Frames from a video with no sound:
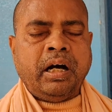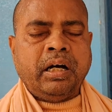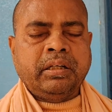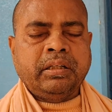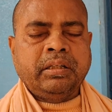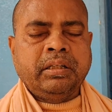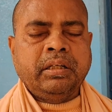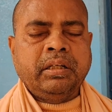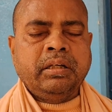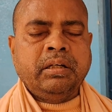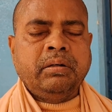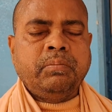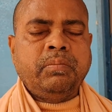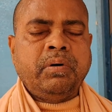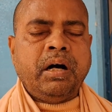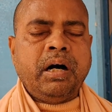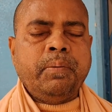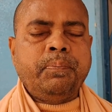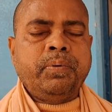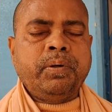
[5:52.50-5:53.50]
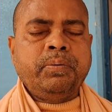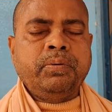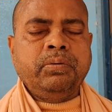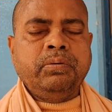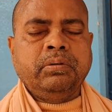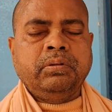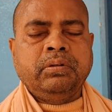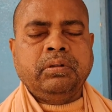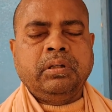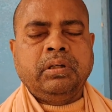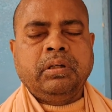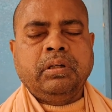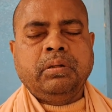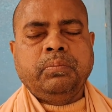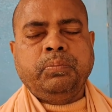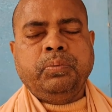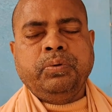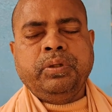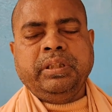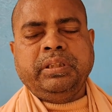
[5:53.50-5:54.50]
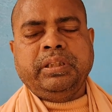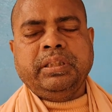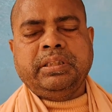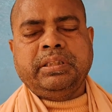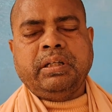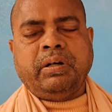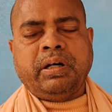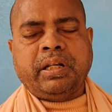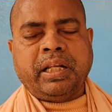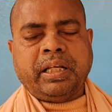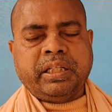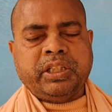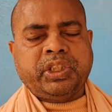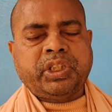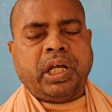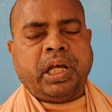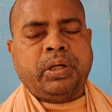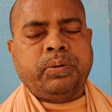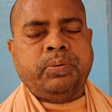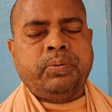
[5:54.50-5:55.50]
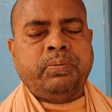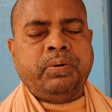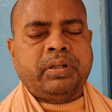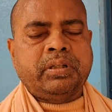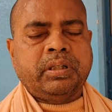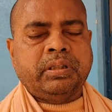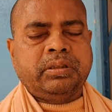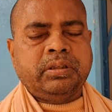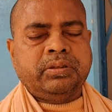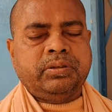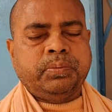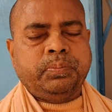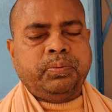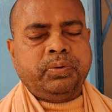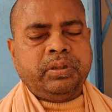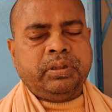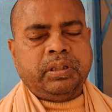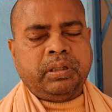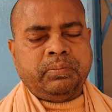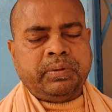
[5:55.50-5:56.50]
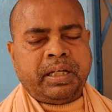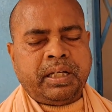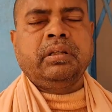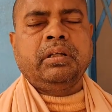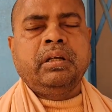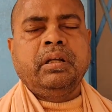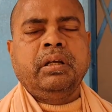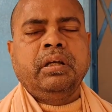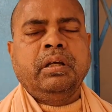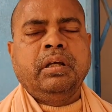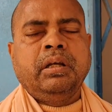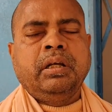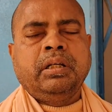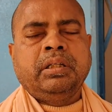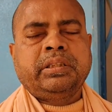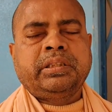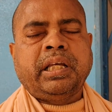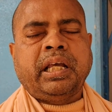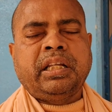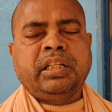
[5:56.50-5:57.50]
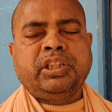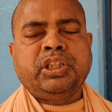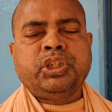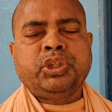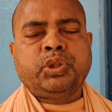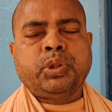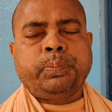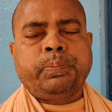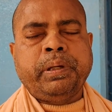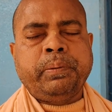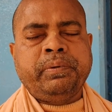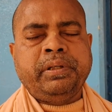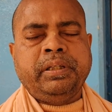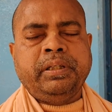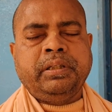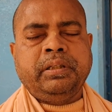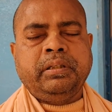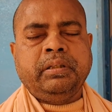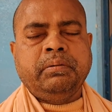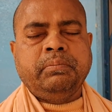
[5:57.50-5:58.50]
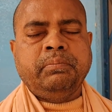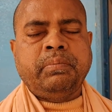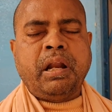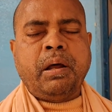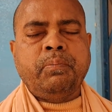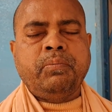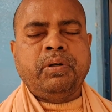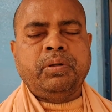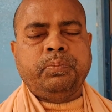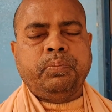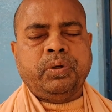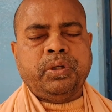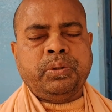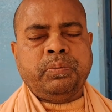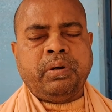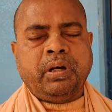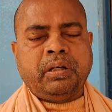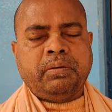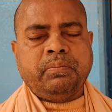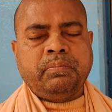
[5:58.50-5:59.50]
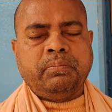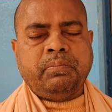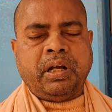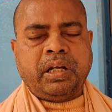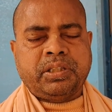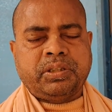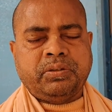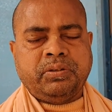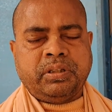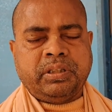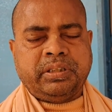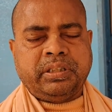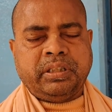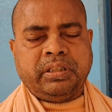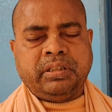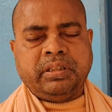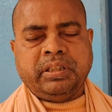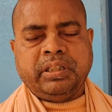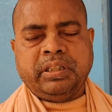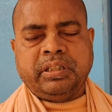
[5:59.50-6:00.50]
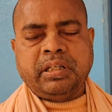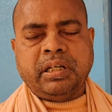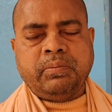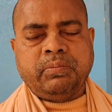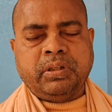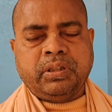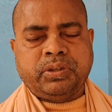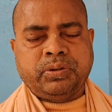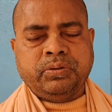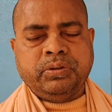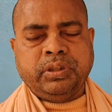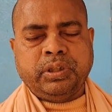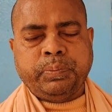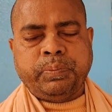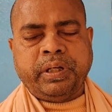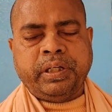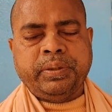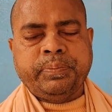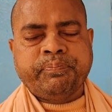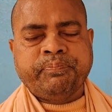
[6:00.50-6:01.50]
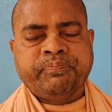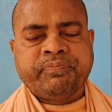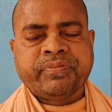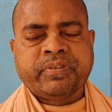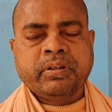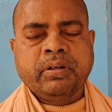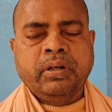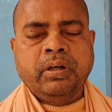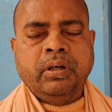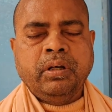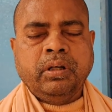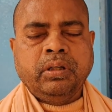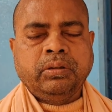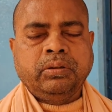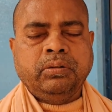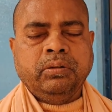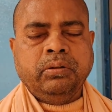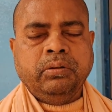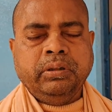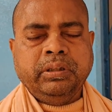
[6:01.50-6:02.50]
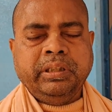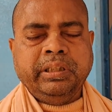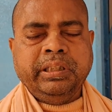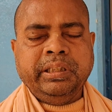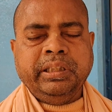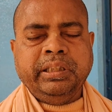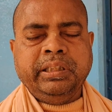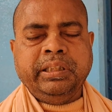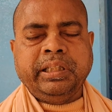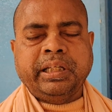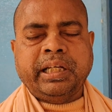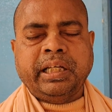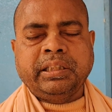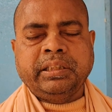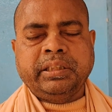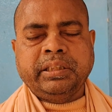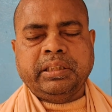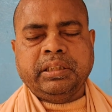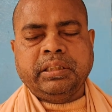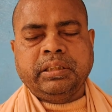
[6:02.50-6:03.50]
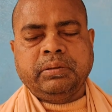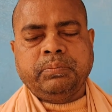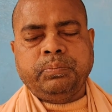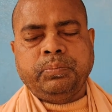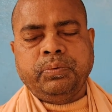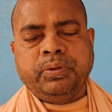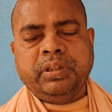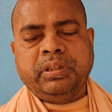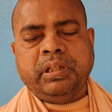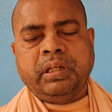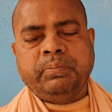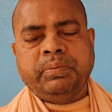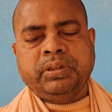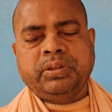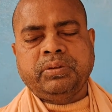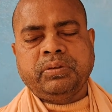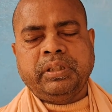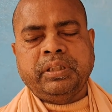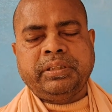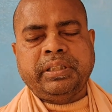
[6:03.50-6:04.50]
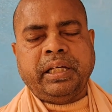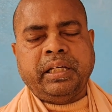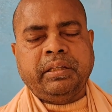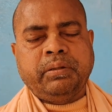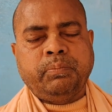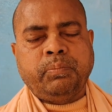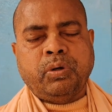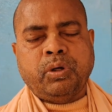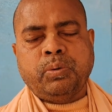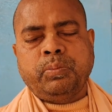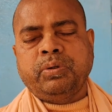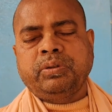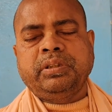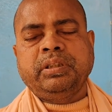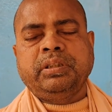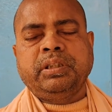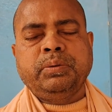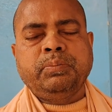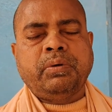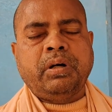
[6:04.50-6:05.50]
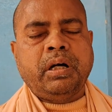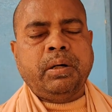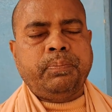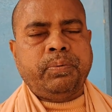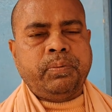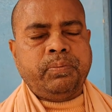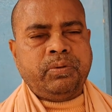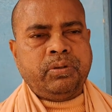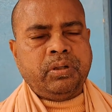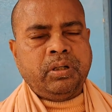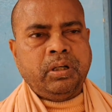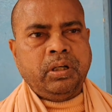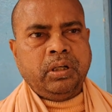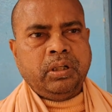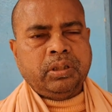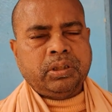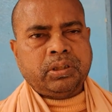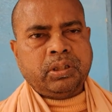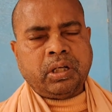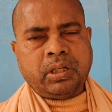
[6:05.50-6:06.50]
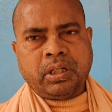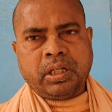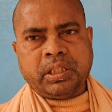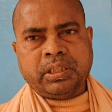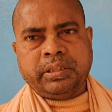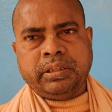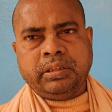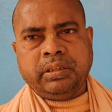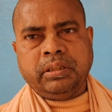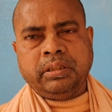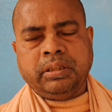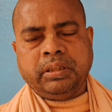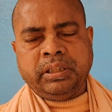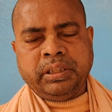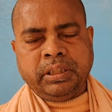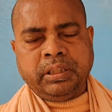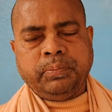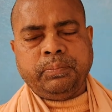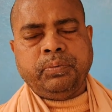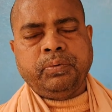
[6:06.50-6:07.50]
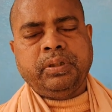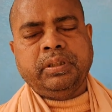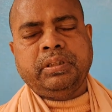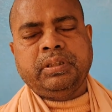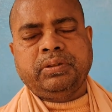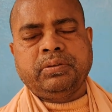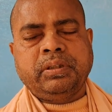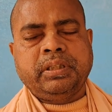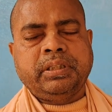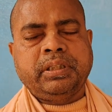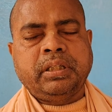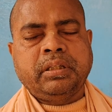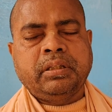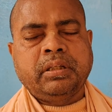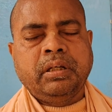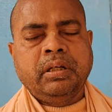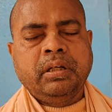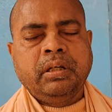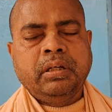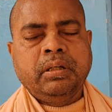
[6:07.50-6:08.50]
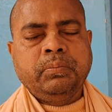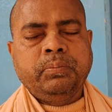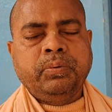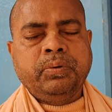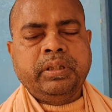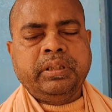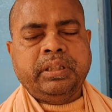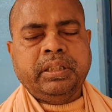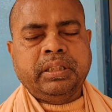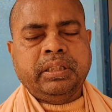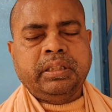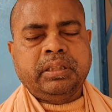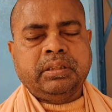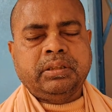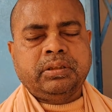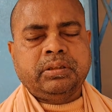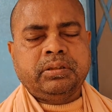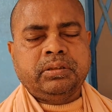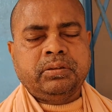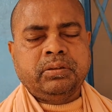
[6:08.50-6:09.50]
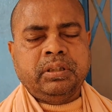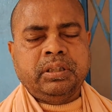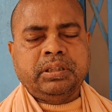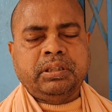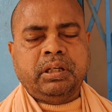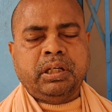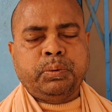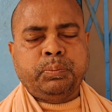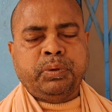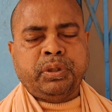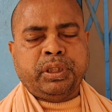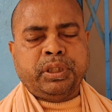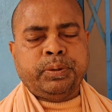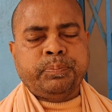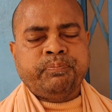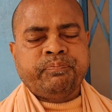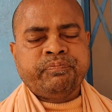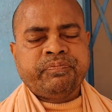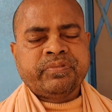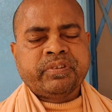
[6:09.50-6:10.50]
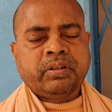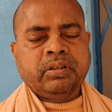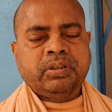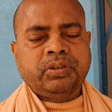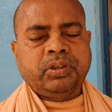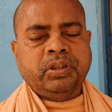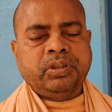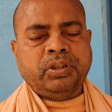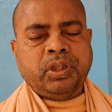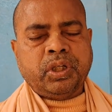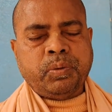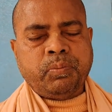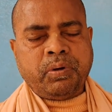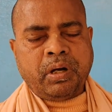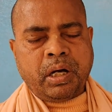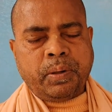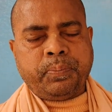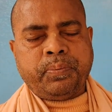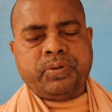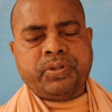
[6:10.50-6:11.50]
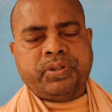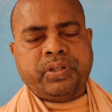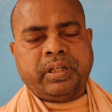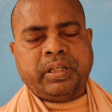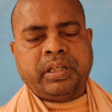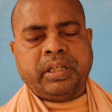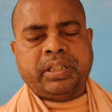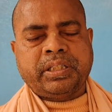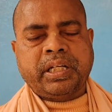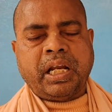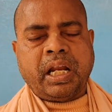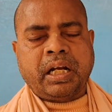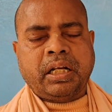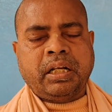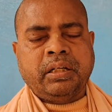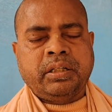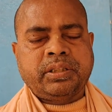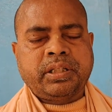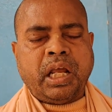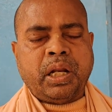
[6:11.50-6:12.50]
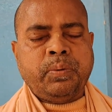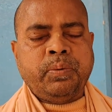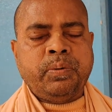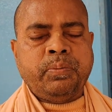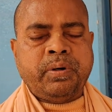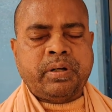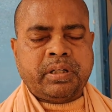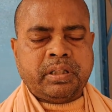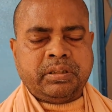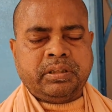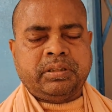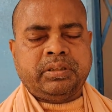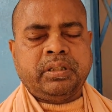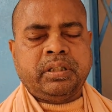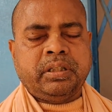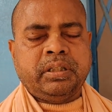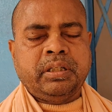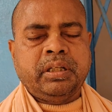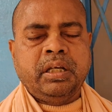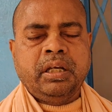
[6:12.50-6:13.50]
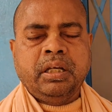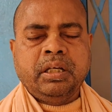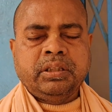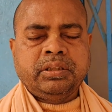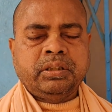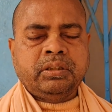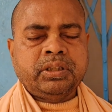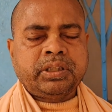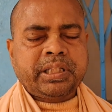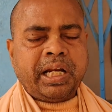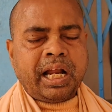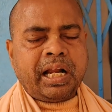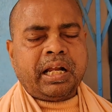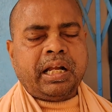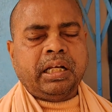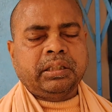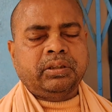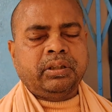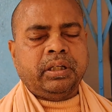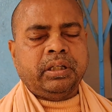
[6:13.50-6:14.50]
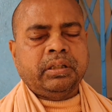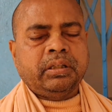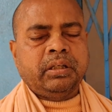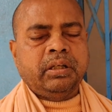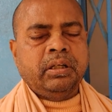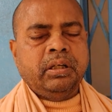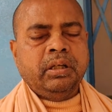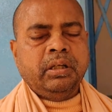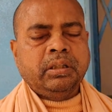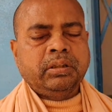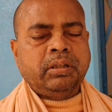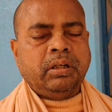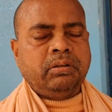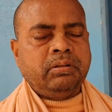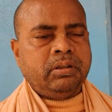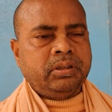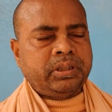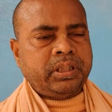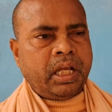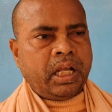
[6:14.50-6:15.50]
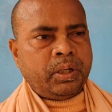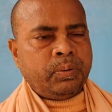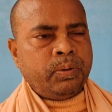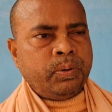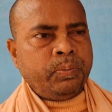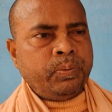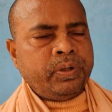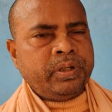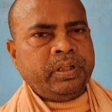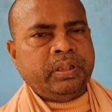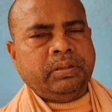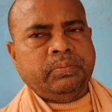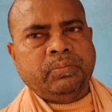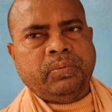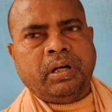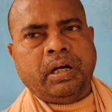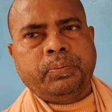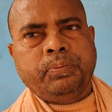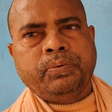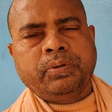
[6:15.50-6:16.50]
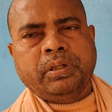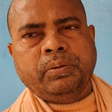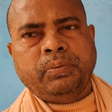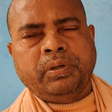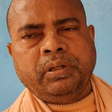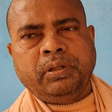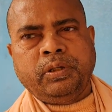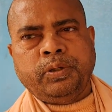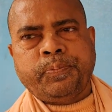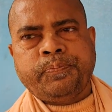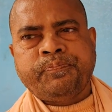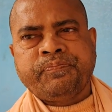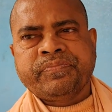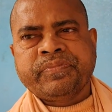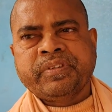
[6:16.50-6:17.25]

আর মহাপ্রভু পুরীতে যাওয়ার আগেই সার্বভৌম ভট্টাচার্য ধামে সাড়ে তিনশো ফ্যামিলি ব্রাহ্মণ পরিবার বাস করেছেন এটা আমরা শুনতে পাই তো ইনি এখান থেকে পুরীধামে চলে যায় পরবর্তীতেই মহাপ্রভু সন্ন্যাস নিতে নিয়ে পুরীতে চলে যায় পুরীতে চলে যাওয়ার পরেই চৈতন্য মহাপুর সঙ্গে সার্বভৌম ভট্টাচার্যের সঙ্গে যখন সাক্ষাৎ হয় তখন সার্বভৌম পণ্ডিত মহাপুকে বলল